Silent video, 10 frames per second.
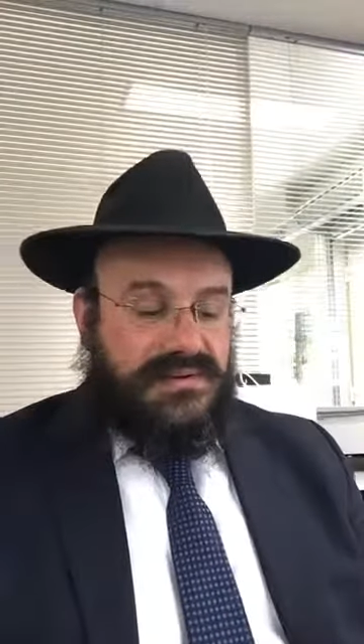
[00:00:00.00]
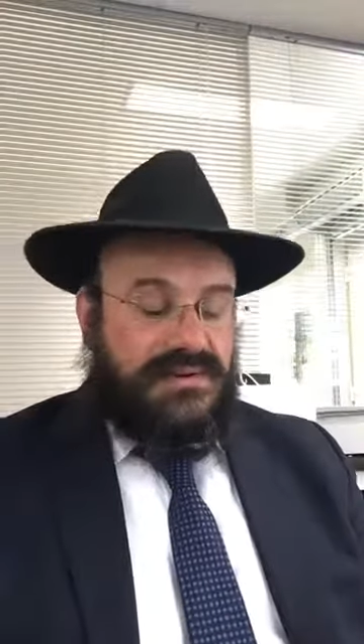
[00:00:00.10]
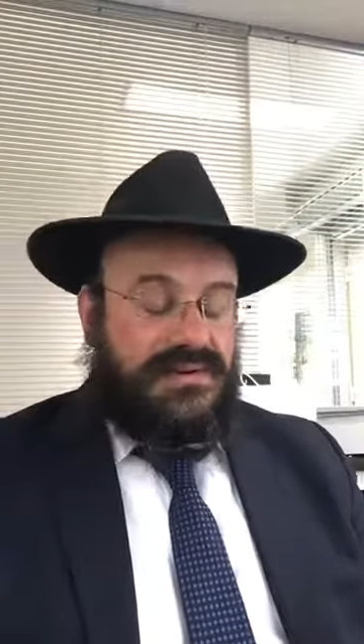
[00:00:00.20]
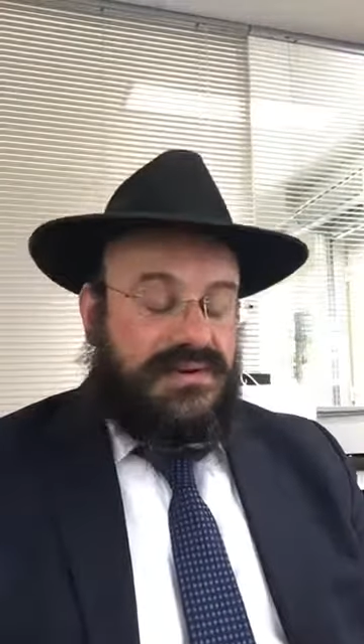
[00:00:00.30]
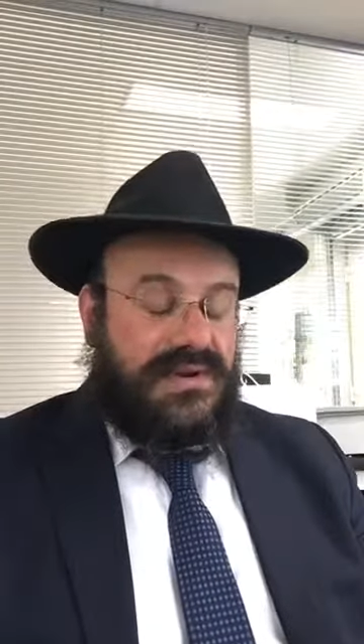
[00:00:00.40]

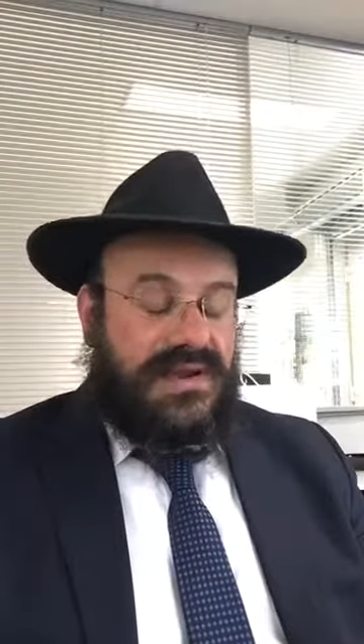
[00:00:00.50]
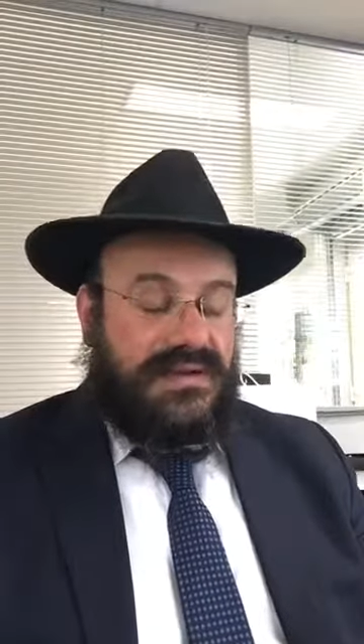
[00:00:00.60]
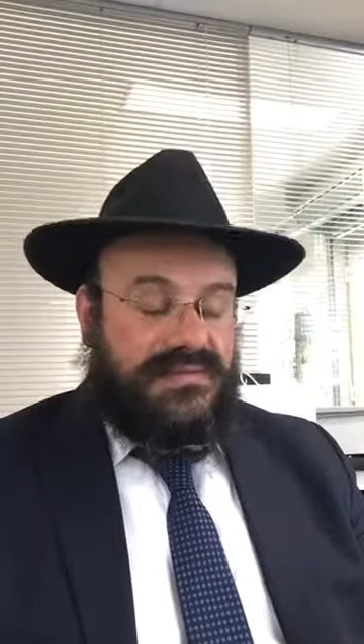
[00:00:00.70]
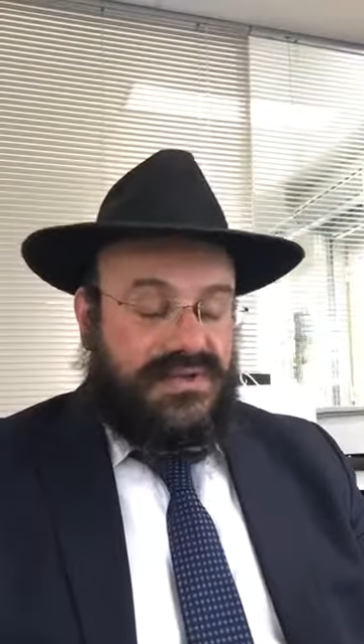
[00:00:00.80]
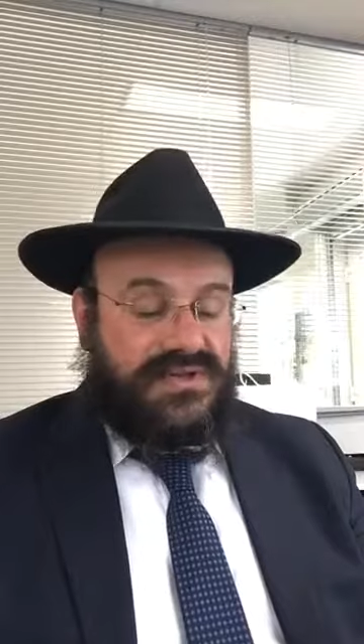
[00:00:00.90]
l'arbre
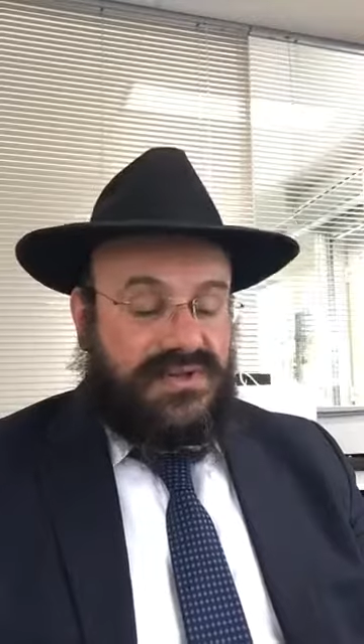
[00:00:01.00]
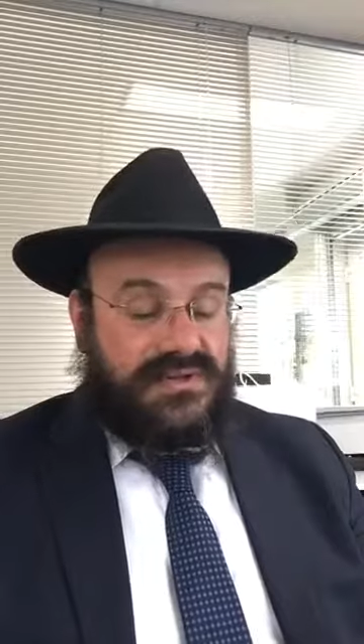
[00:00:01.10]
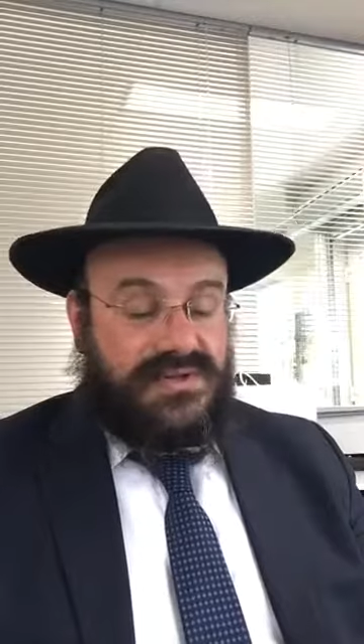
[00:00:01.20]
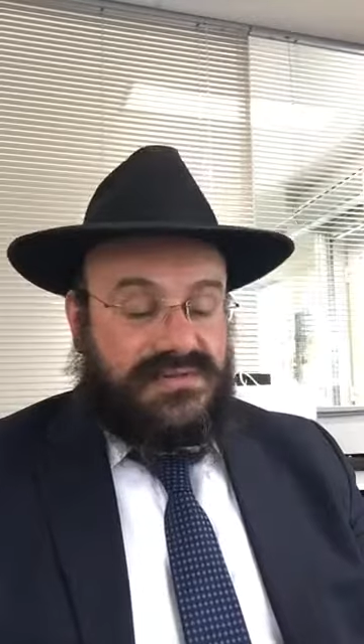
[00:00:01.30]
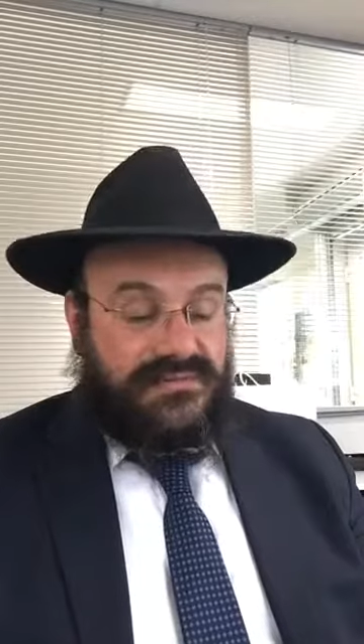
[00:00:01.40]
des champs donne
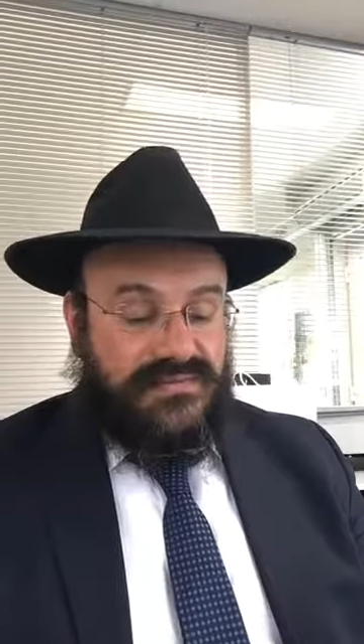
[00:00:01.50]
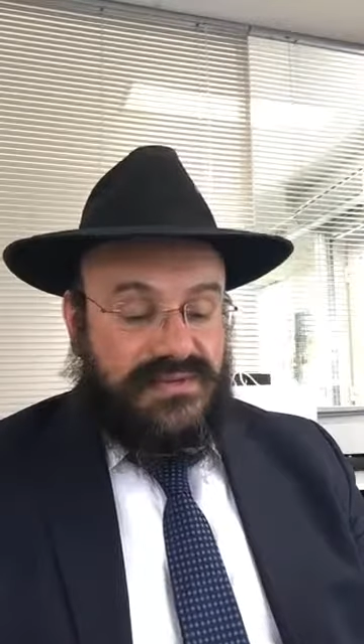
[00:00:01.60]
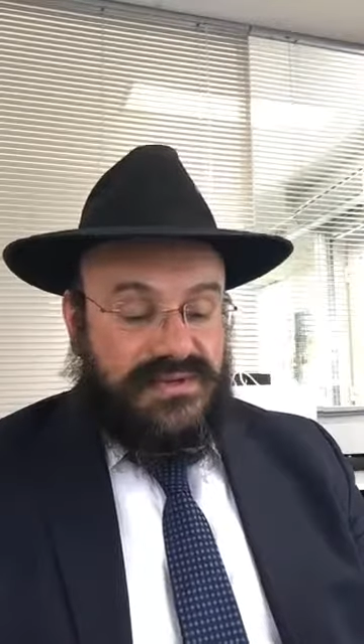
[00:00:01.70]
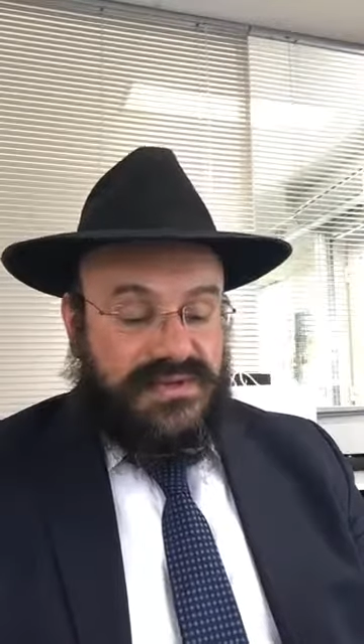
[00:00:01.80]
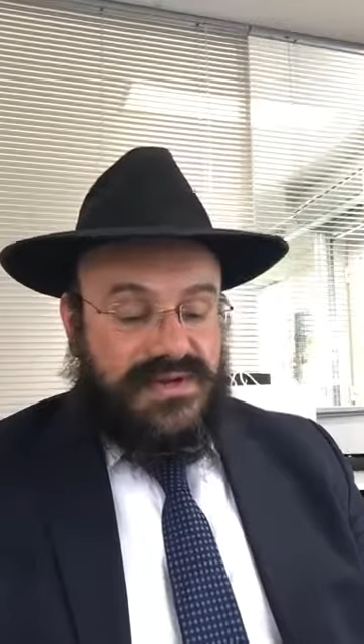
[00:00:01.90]
son fruit
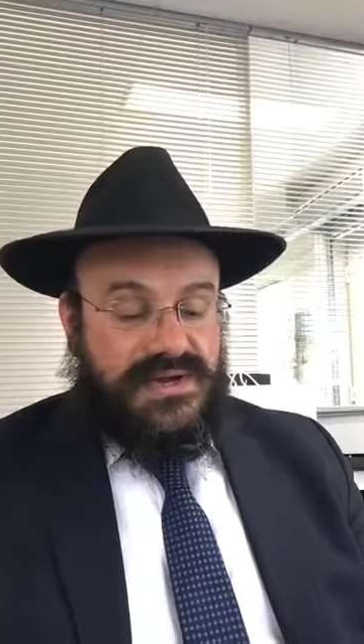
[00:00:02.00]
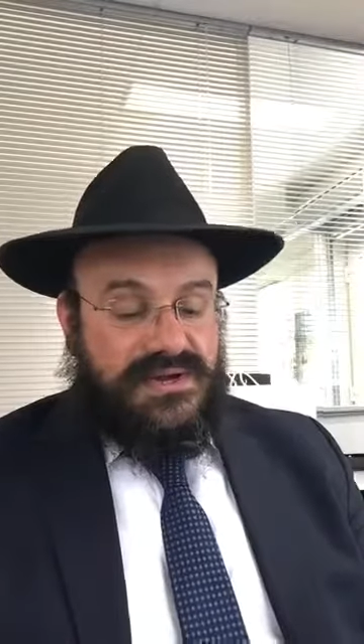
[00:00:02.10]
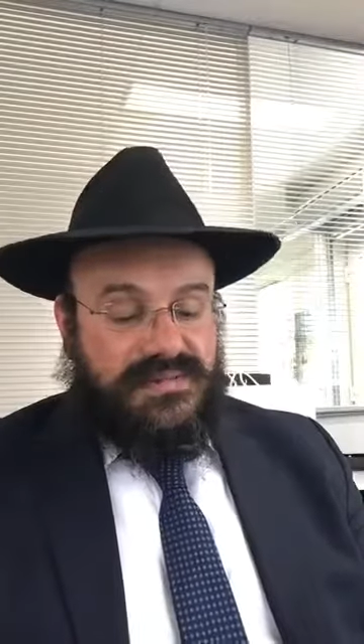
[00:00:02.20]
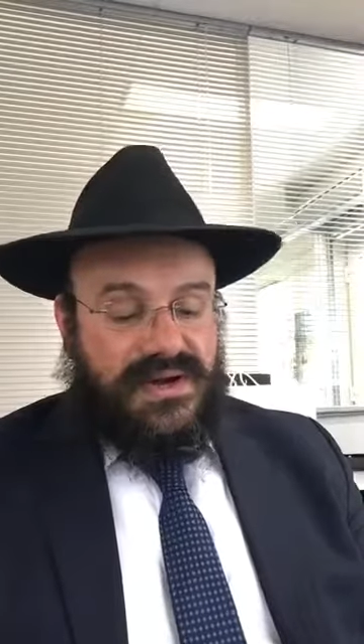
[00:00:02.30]
Pas